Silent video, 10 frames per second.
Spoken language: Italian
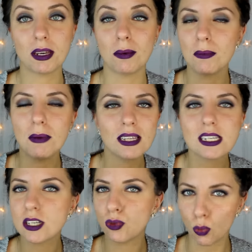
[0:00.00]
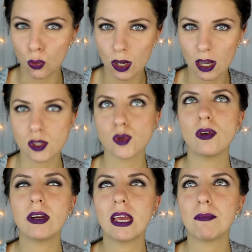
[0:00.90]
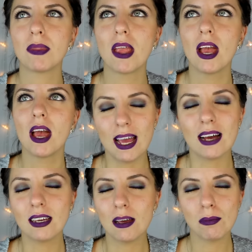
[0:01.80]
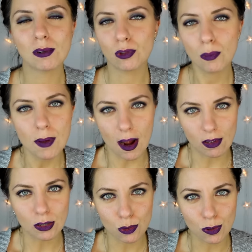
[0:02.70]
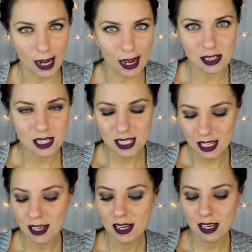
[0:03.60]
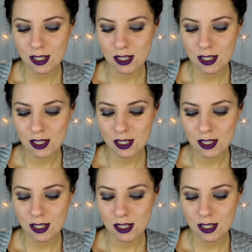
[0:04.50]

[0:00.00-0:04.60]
perché mia madre si trucca, solo che è anche molto brava a truccarsi,